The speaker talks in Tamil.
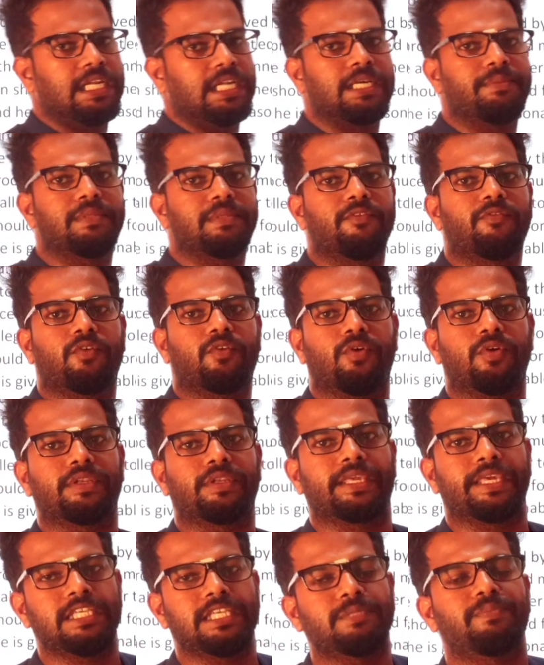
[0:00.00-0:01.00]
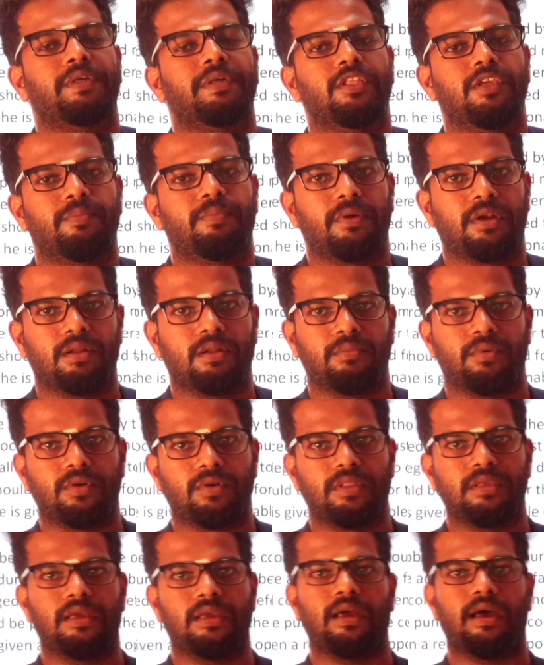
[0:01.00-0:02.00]
கண்டெம்ட் ஆஃப் கோர்ட் கேஸ் பதிவு
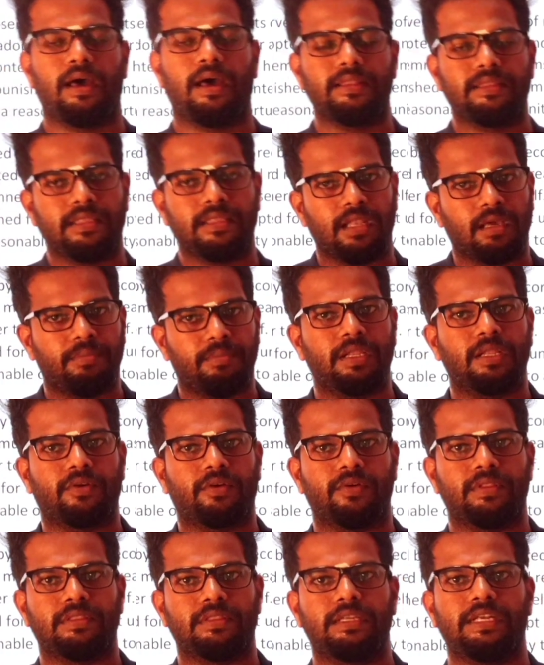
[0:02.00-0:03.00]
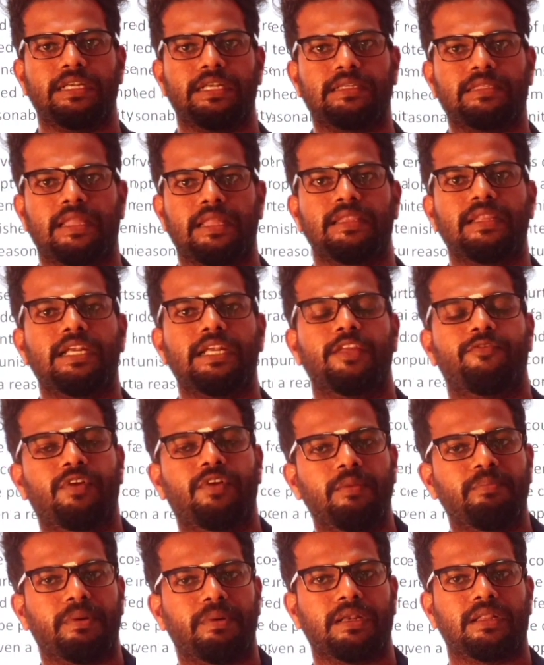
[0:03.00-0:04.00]
பண்ணும்போது அந்த நபருக்கு வந்து தன்னை
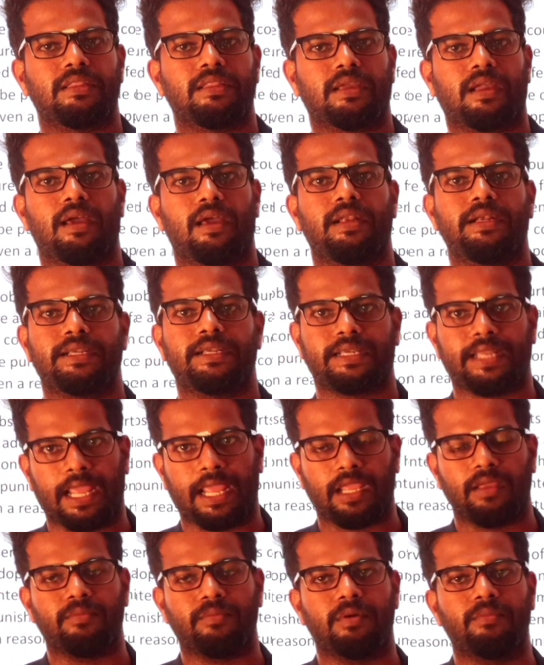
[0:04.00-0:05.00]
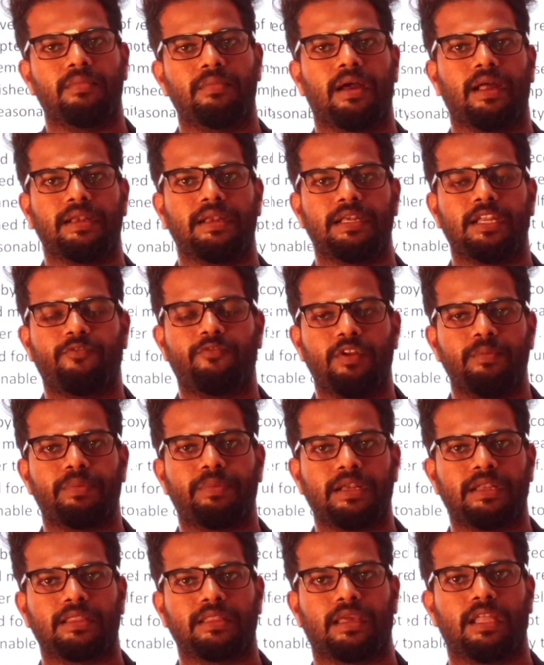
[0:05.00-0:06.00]
டிஃபெண்ட் பண்ணுறதுக்கான டைமும் அந்த டிஃபெண்ட்
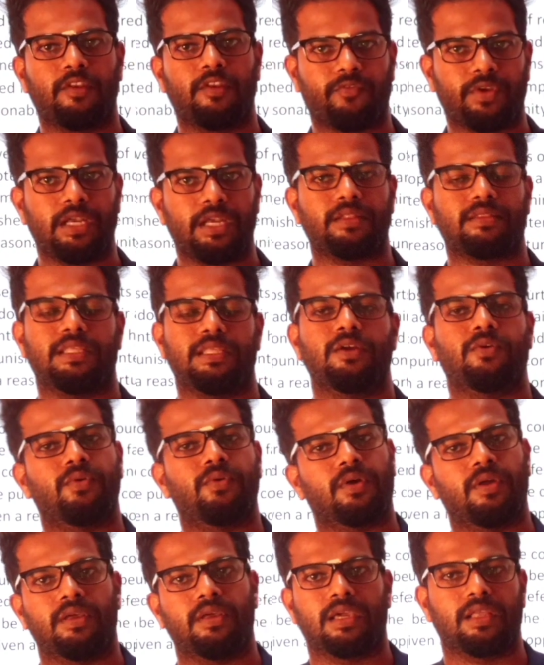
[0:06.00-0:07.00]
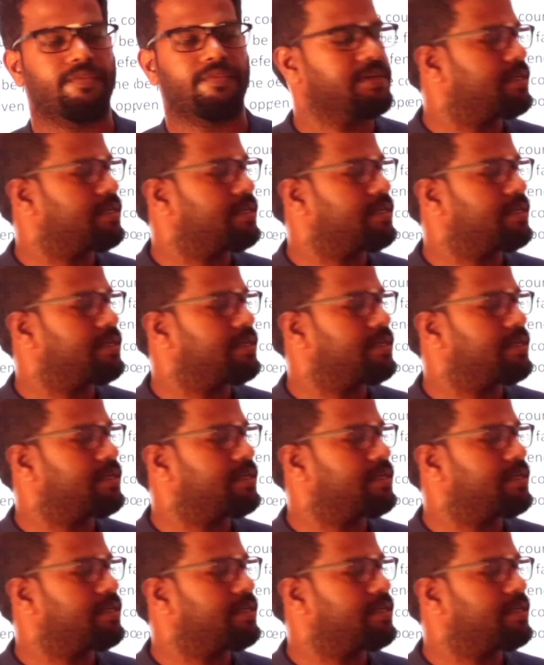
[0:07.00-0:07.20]
பண்ணுறதுக்கான ஃப்ரீடத்தையும் கொடுக்கணுங்கிற